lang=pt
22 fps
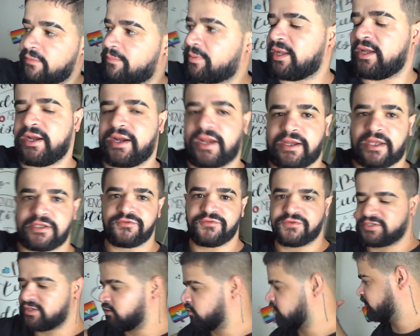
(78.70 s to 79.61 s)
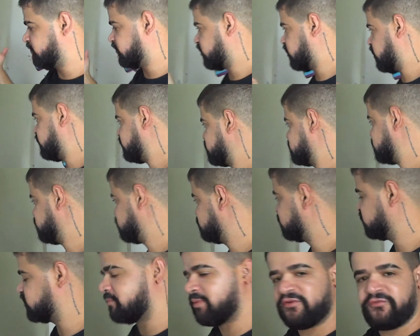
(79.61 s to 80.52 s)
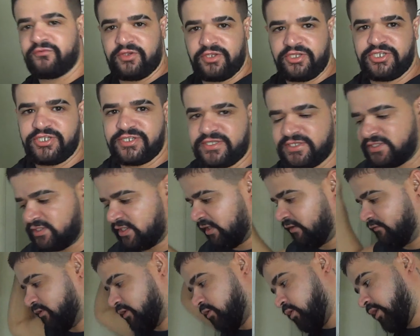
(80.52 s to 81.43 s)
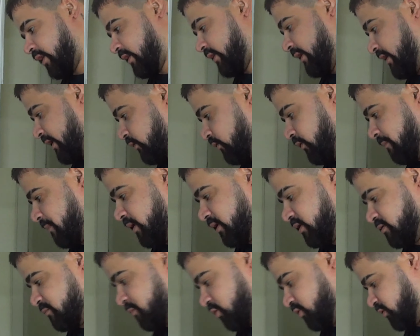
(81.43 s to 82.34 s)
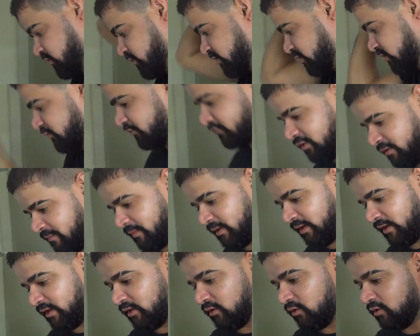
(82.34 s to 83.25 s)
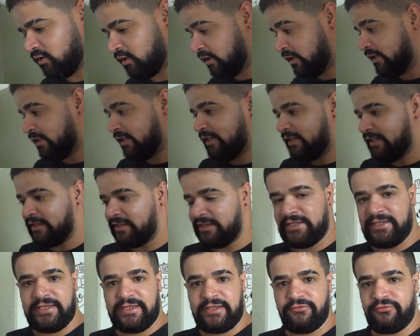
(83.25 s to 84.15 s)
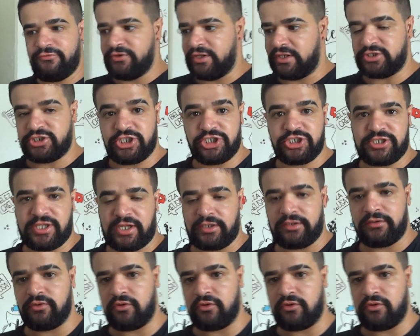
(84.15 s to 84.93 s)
para caso você é novo ou nova, seja muito bem-vindo, se inscreva no canal, aperte o botãozinho vermelho. E, enfim, a gente está indo